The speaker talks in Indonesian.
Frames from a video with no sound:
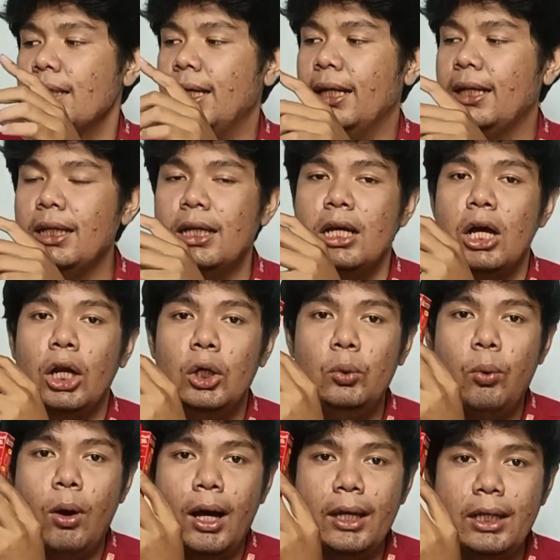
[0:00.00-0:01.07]
Jadi
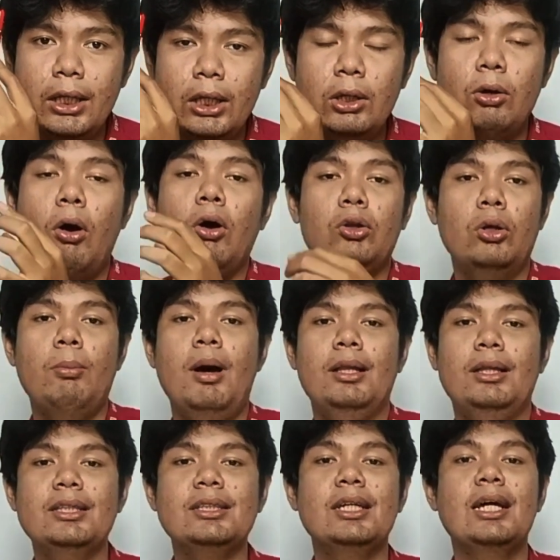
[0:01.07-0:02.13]
dua ini
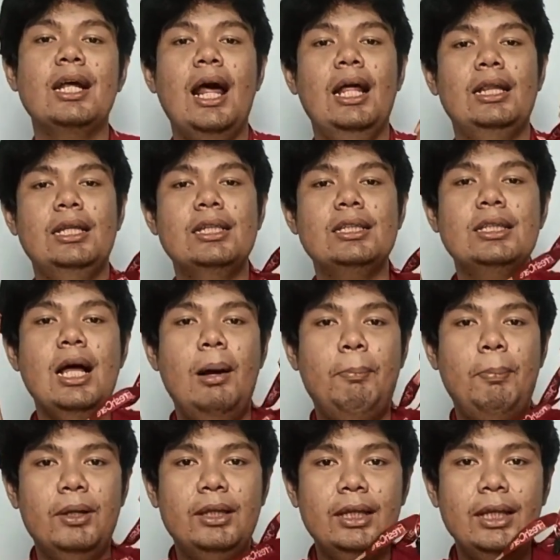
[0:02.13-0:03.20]
otomatis gratis
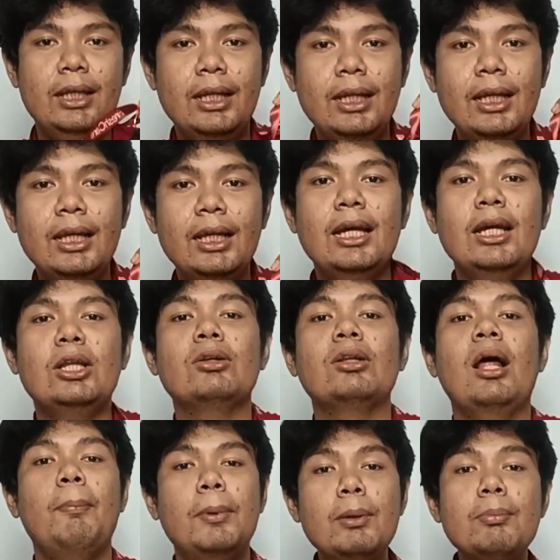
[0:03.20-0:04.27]
dapat ini gitu.
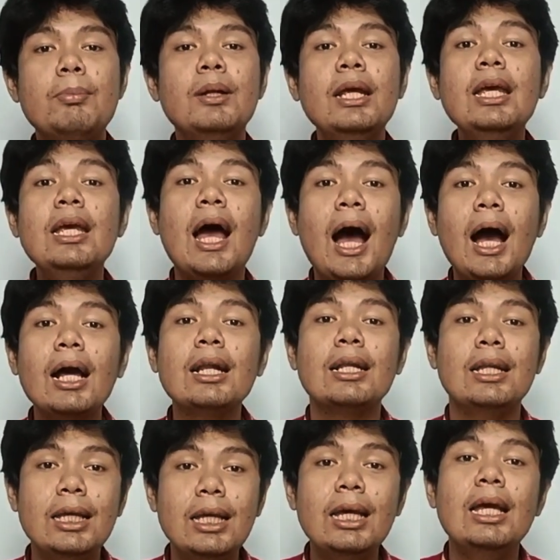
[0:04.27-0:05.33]
Tapi beli yang
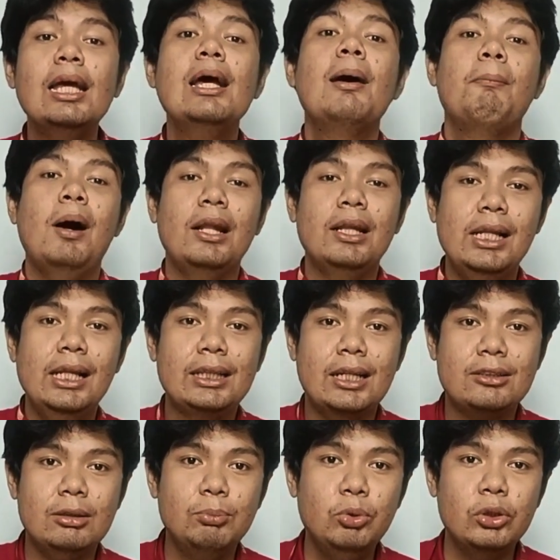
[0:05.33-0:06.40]
di bundling
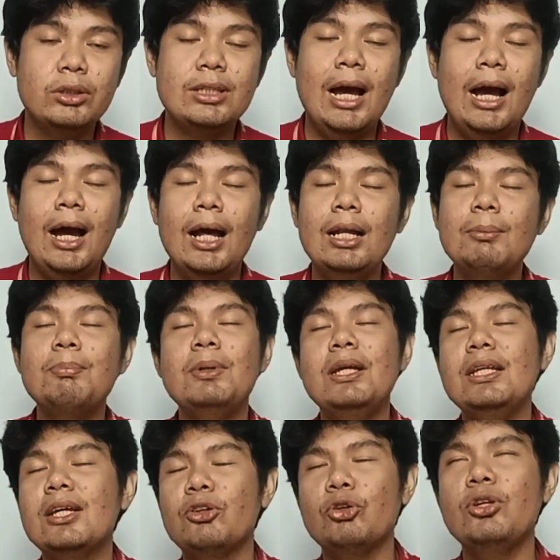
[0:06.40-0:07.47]
tersebut, jangan
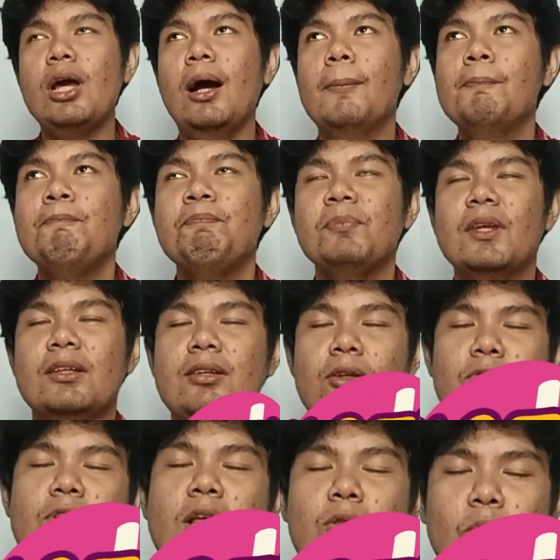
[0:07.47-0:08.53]
belinya tuh yang
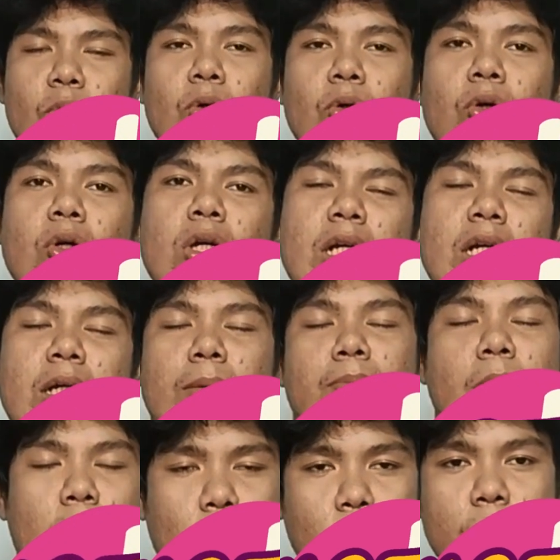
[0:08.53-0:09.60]
satu-satu
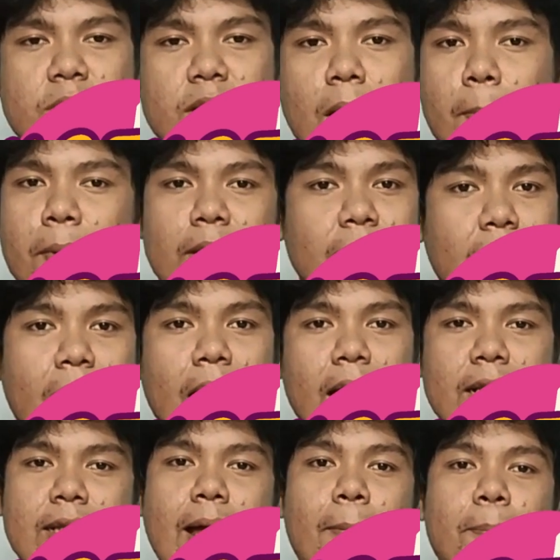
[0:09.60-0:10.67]
baru bisa dapat
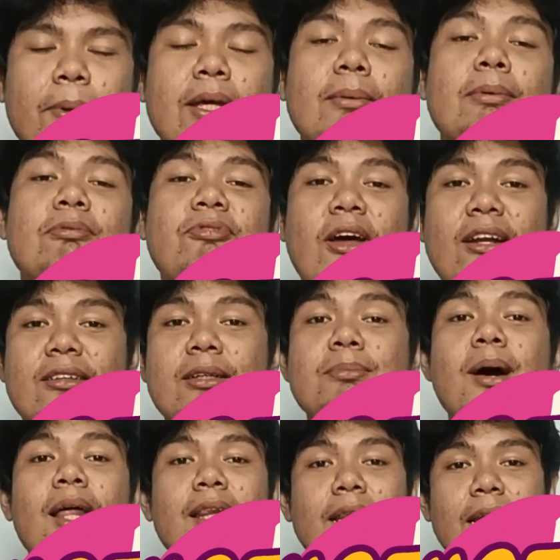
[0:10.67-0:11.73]
enggak tapi versi
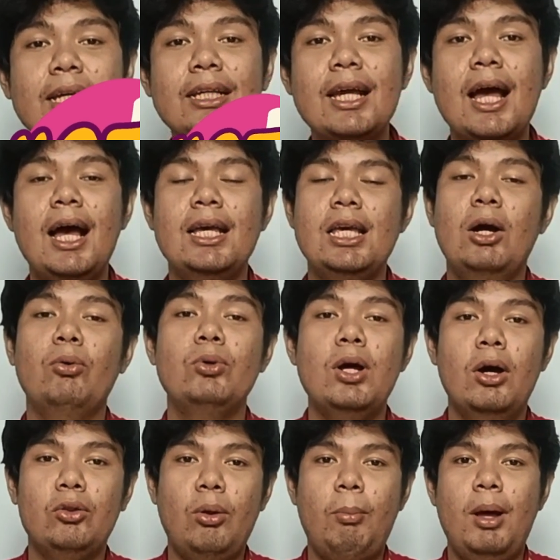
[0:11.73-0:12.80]
bundlingnya yang
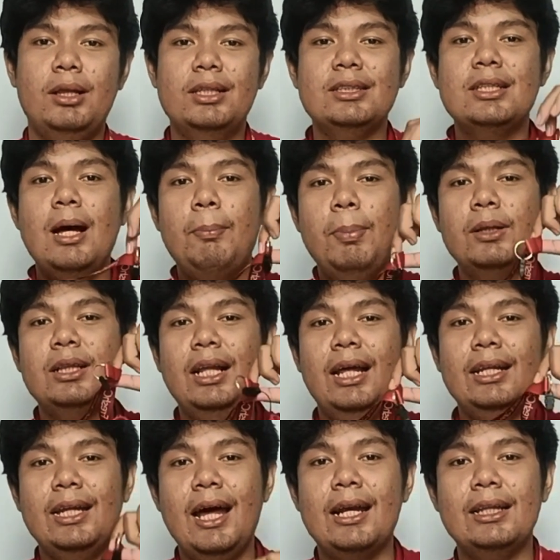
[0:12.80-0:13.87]
udah otomatis dapat
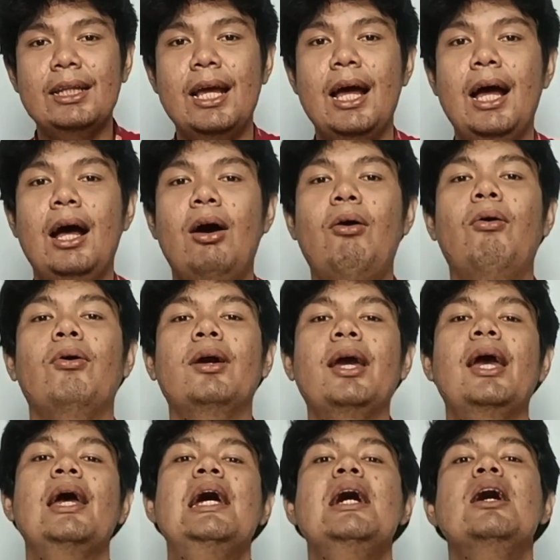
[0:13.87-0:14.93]
lanyardnya oke
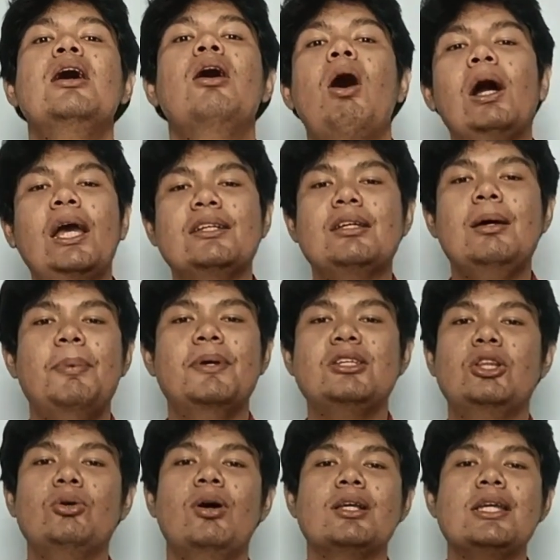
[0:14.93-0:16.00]
okay. oke okay, sampai
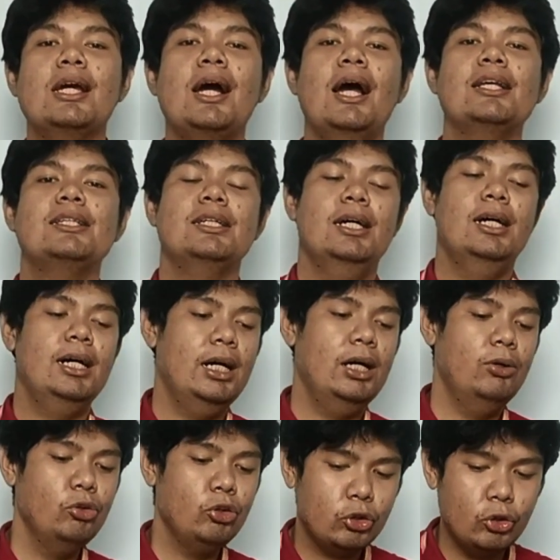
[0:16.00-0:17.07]
situ aja guys
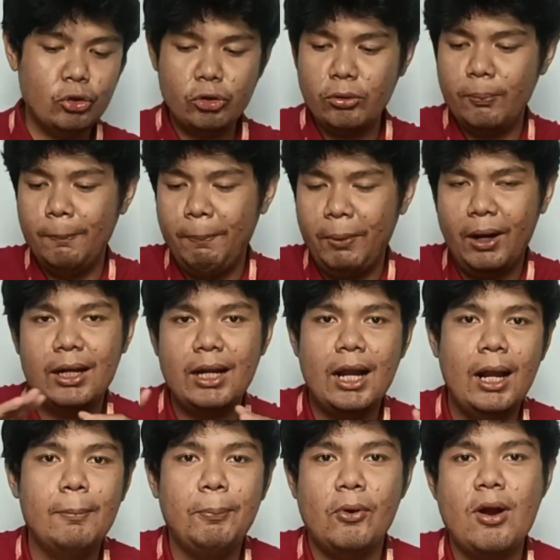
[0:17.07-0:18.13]
uh, untuk
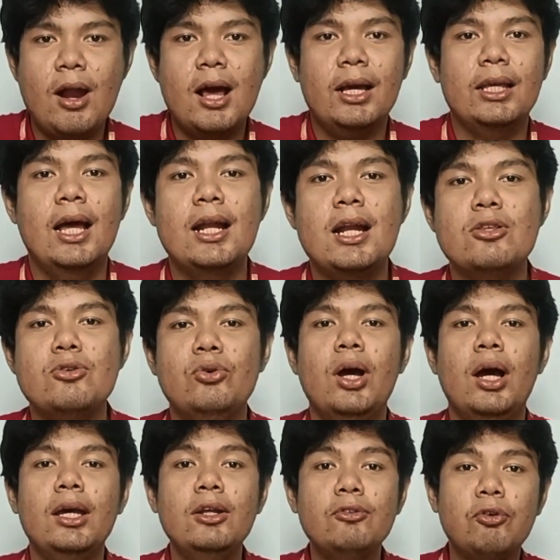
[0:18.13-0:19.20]
pengenalan produknya dan
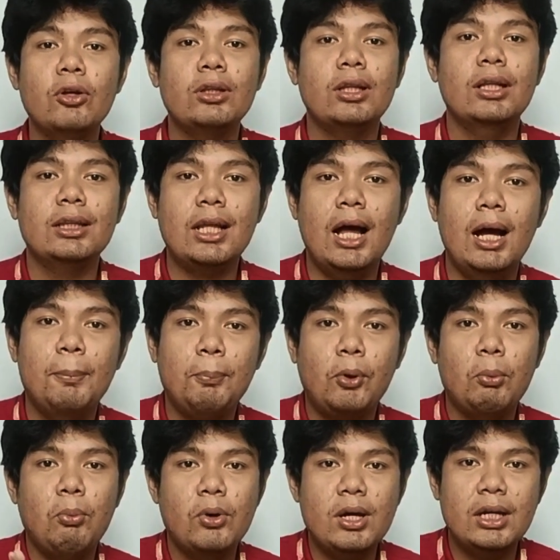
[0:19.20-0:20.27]
juga info tentang
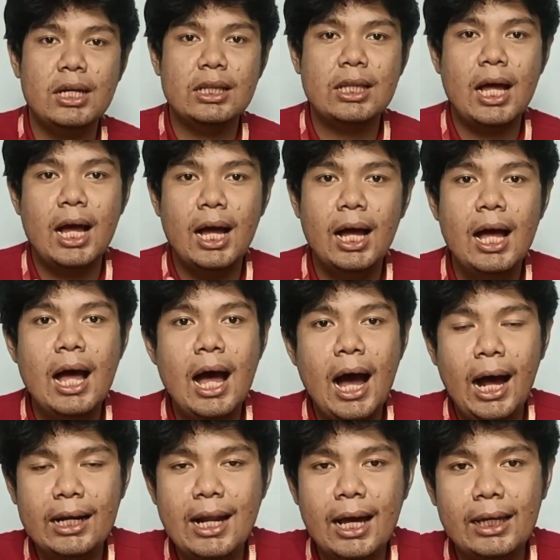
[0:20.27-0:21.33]
promo yang kita
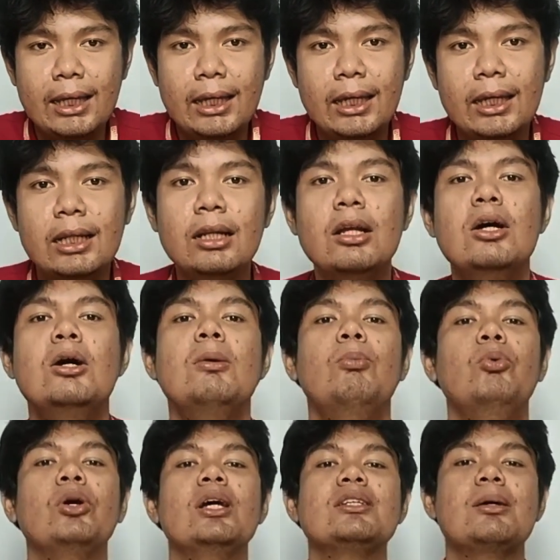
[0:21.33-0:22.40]
adain
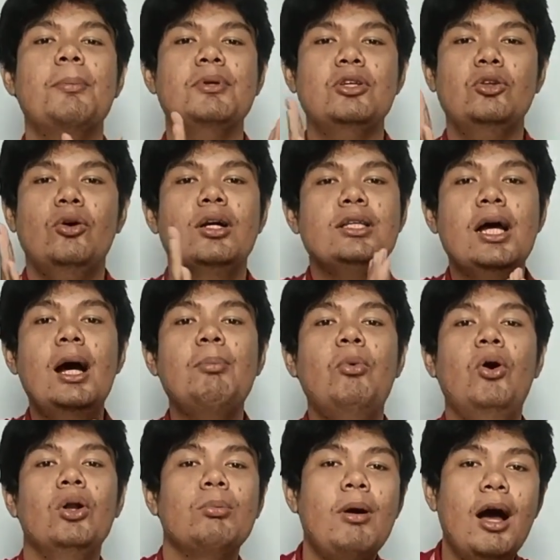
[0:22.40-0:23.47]
mungkin sampai situ aja
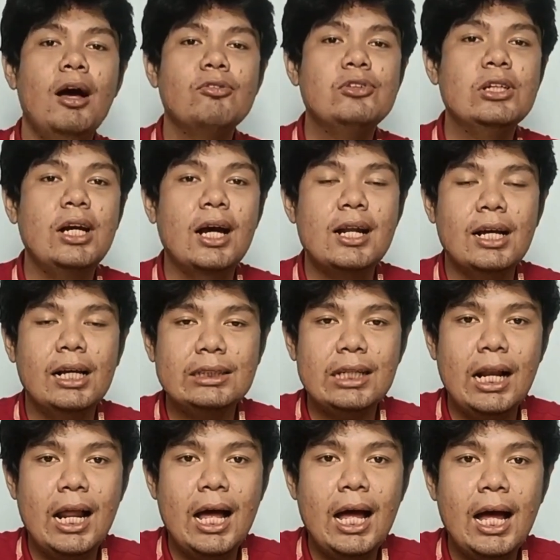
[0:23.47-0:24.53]
mohon maaf jika ada
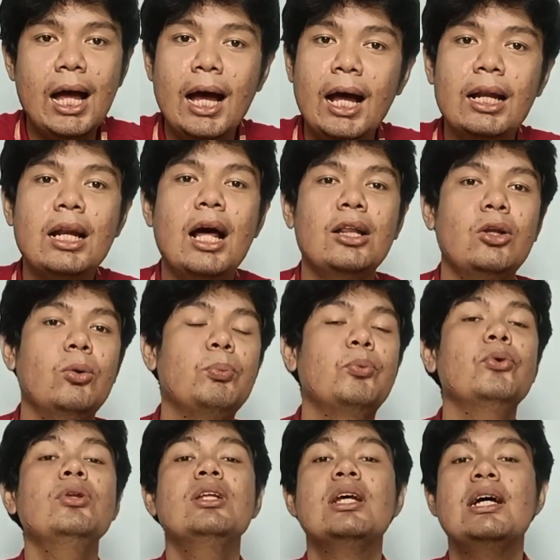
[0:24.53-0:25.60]
kesalahan
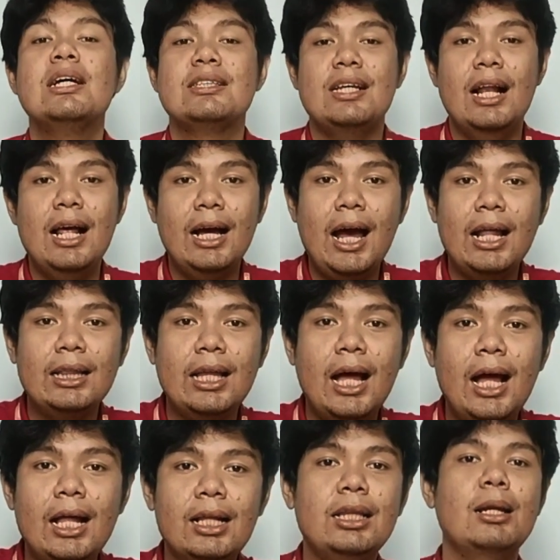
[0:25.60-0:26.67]
ataupun salah
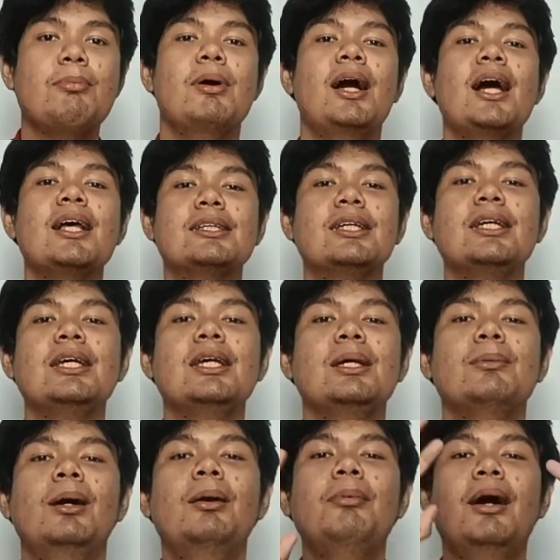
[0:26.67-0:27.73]
kata terima kasih bye